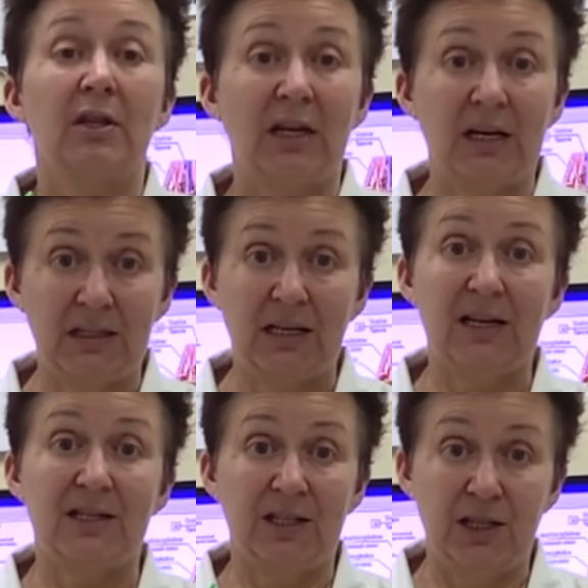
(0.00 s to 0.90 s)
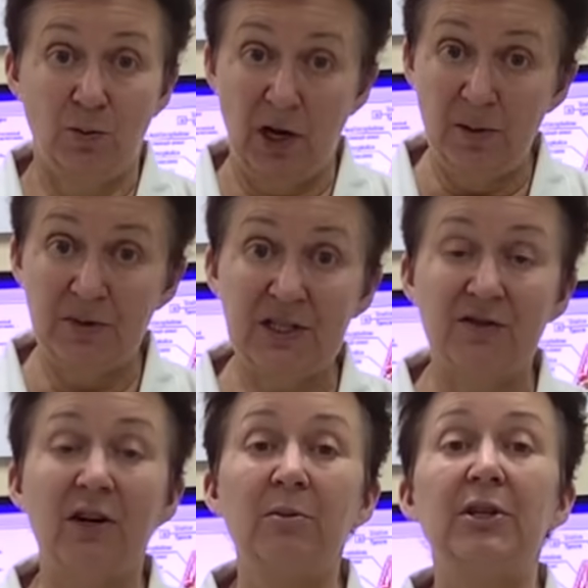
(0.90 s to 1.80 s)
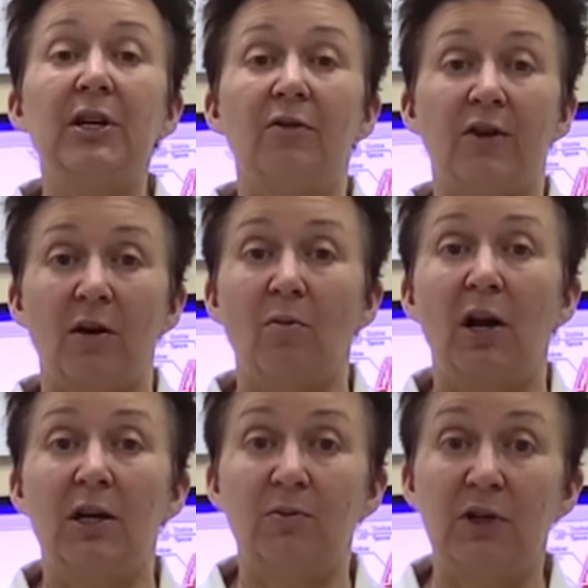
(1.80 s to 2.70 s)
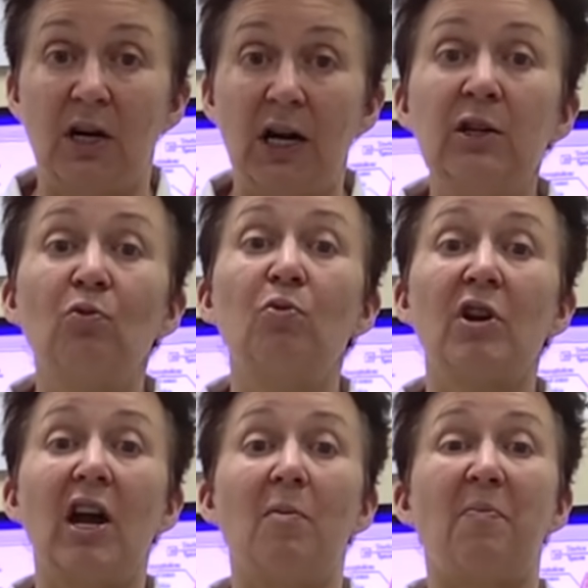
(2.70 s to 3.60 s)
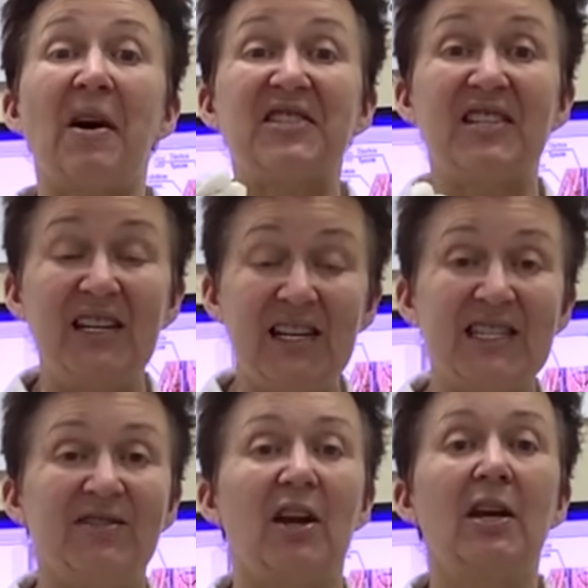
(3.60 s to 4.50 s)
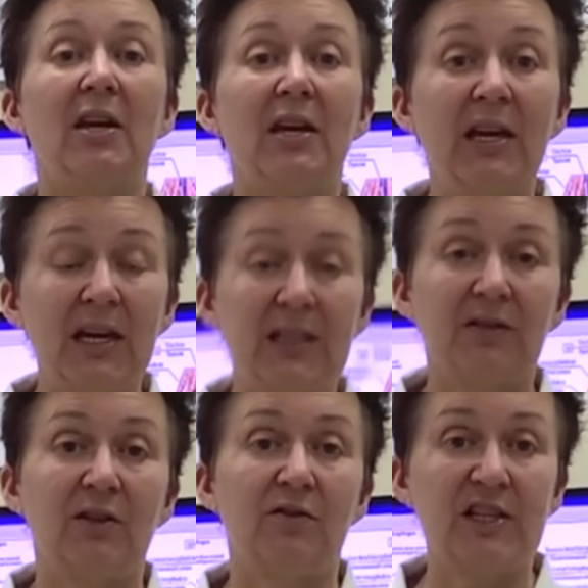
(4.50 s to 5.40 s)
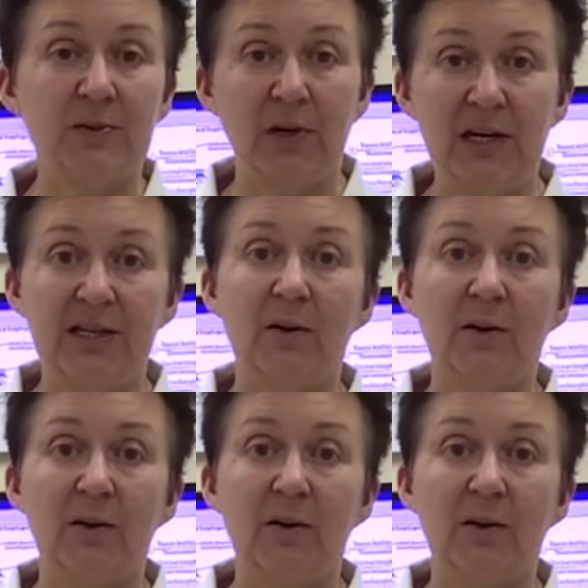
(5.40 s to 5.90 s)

Тогда занимаемся с вами диафрагмальным дыханием, убирая последствия этого воспаления.